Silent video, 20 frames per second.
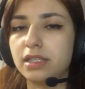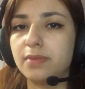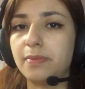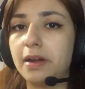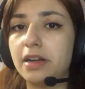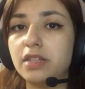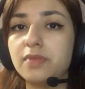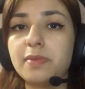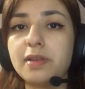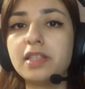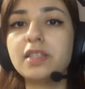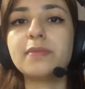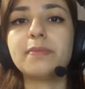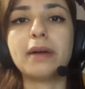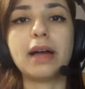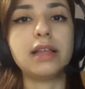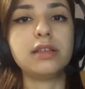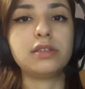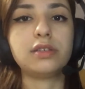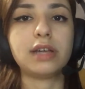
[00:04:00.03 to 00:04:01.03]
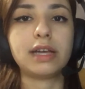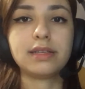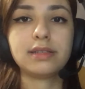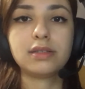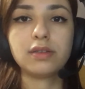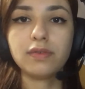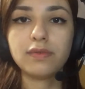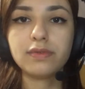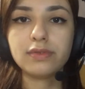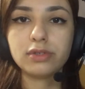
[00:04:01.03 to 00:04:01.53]
as partes principais já
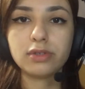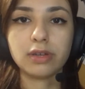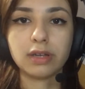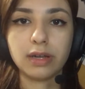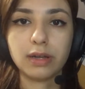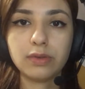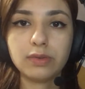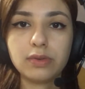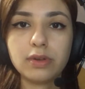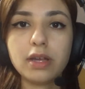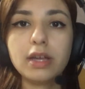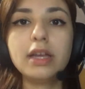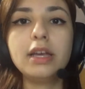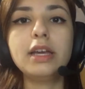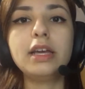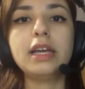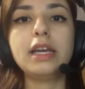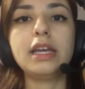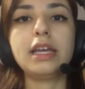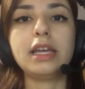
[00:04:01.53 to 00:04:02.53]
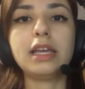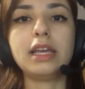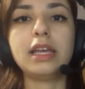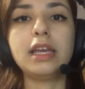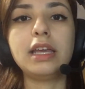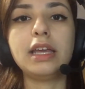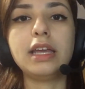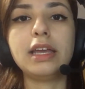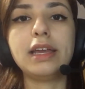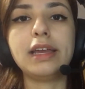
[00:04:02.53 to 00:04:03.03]
estão funcionando
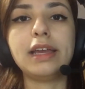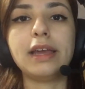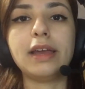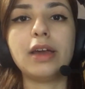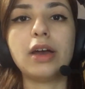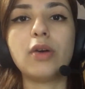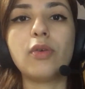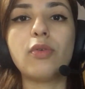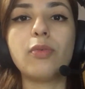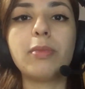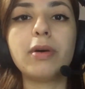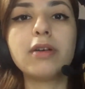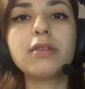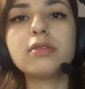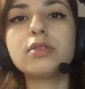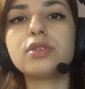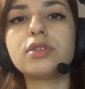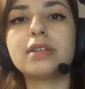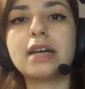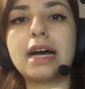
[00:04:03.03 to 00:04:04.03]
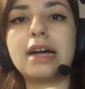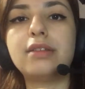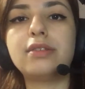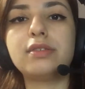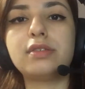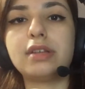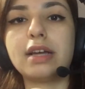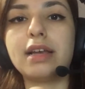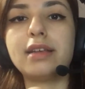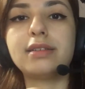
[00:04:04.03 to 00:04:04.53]
e o banco de
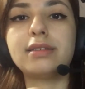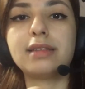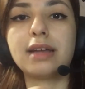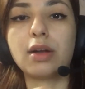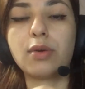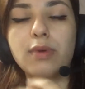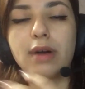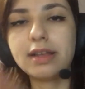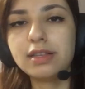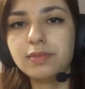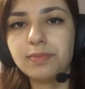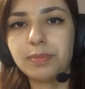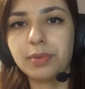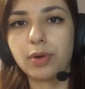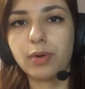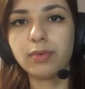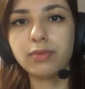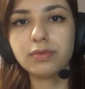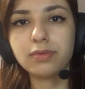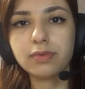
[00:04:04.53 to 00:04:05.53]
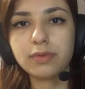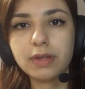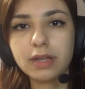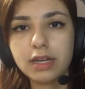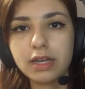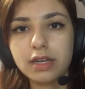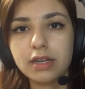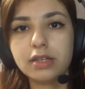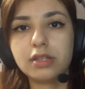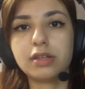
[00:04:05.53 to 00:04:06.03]
dados já está quase pronto,
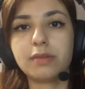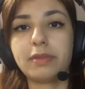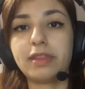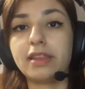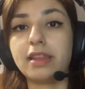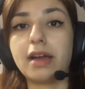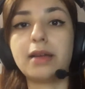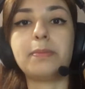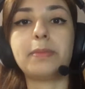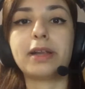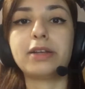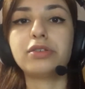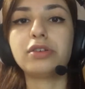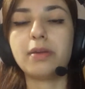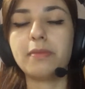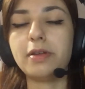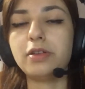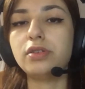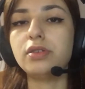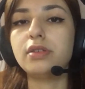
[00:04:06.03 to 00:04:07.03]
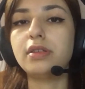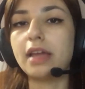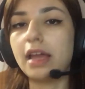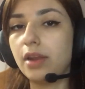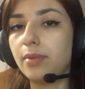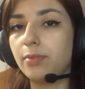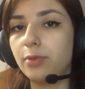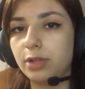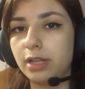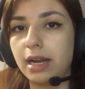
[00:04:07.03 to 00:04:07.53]
já está praticamente
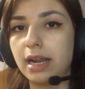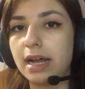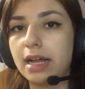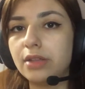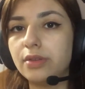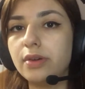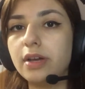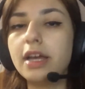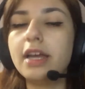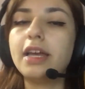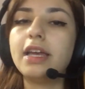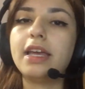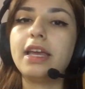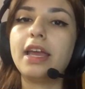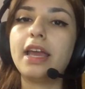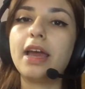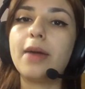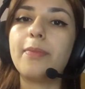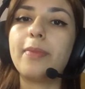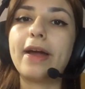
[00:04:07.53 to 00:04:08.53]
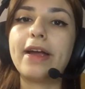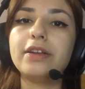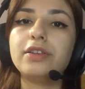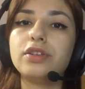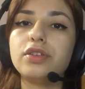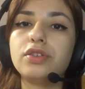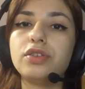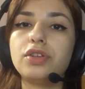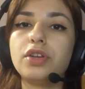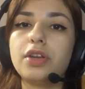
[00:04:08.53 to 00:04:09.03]
inteiro modelado e a
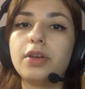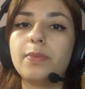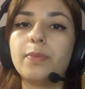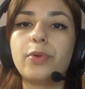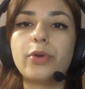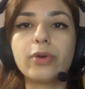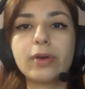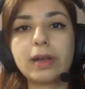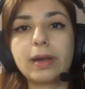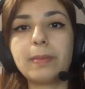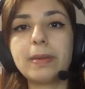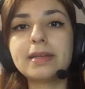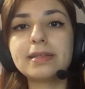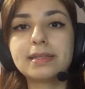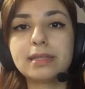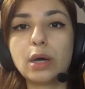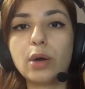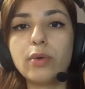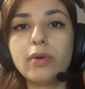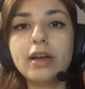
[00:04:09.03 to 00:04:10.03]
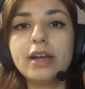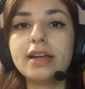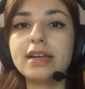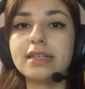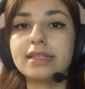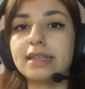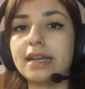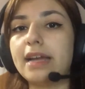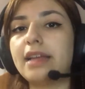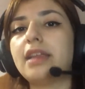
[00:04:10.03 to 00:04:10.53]
parte de programação
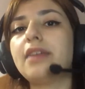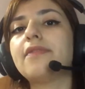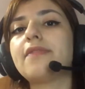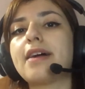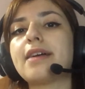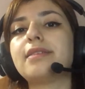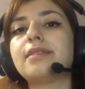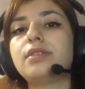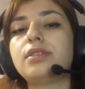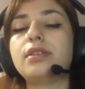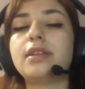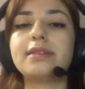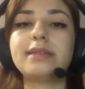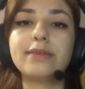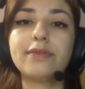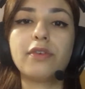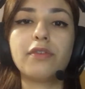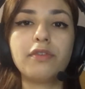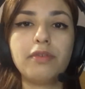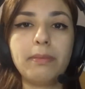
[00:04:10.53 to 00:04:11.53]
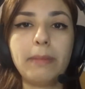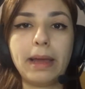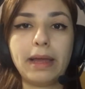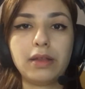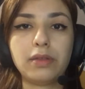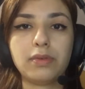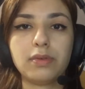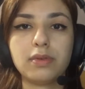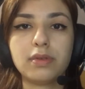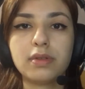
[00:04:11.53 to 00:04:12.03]
está ainda em fase de
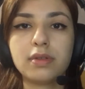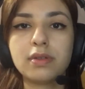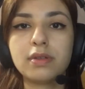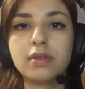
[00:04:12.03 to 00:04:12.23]
desenvolvimento.